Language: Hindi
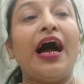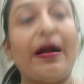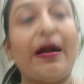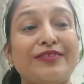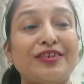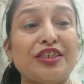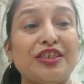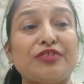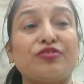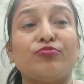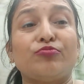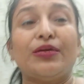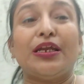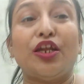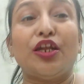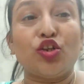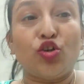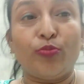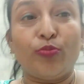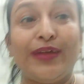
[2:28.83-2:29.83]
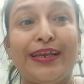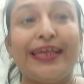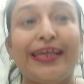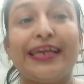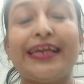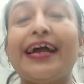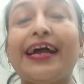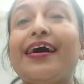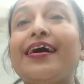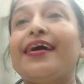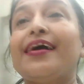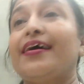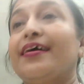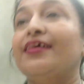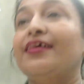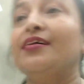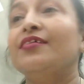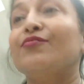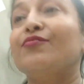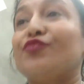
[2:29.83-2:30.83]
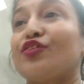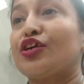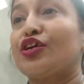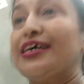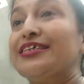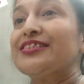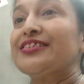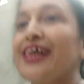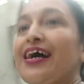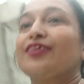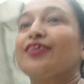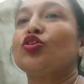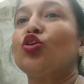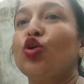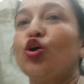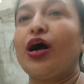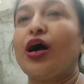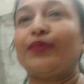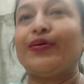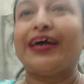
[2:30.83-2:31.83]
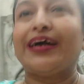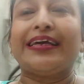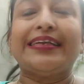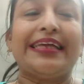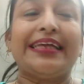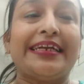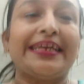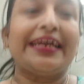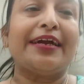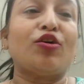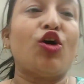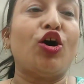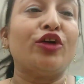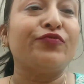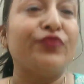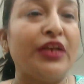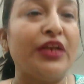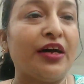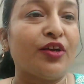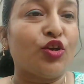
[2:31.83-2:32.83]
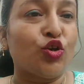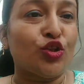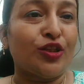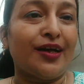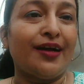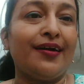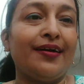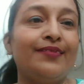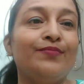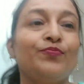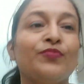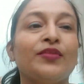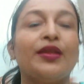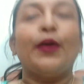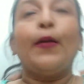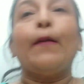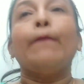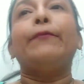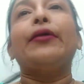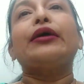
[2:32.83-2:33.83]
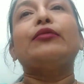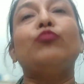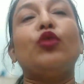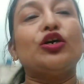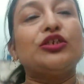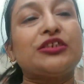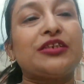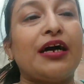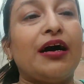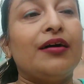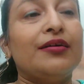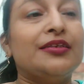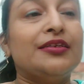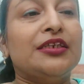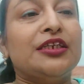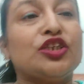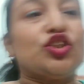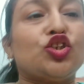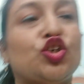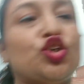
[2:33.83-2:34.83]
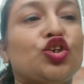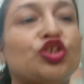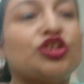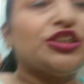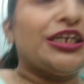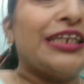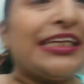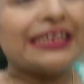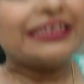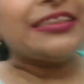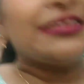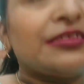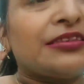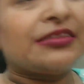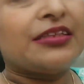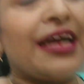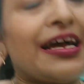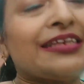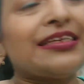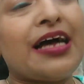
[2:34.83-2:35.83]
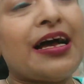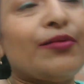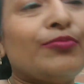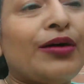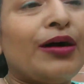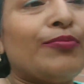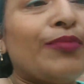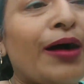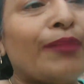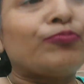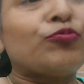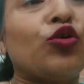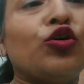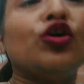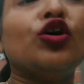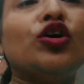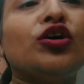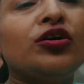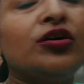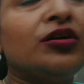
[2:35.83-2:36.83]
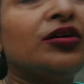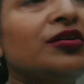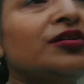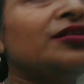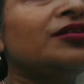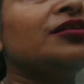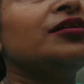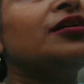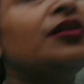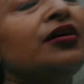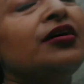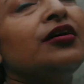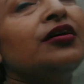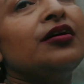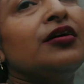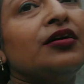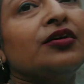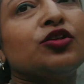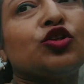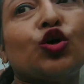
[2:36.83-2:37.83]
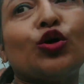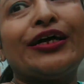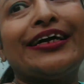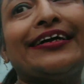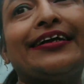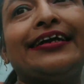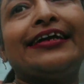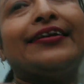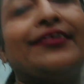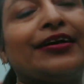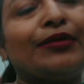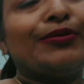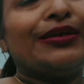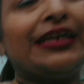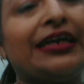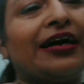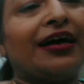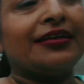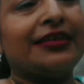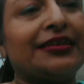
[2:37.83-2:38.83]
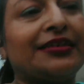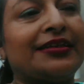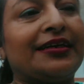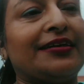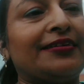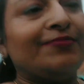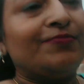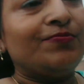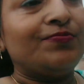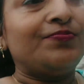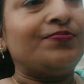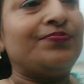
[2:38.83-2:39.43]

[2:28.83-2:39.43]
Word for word: अभिषेक मलन को मिल ही गया है इकरा खान को अब आगे देखिए कौन विनर होता है बिग बॉस का तो चलिए अब हम आपको थोड़ी ग्रीनरी भी दिखा देते हैं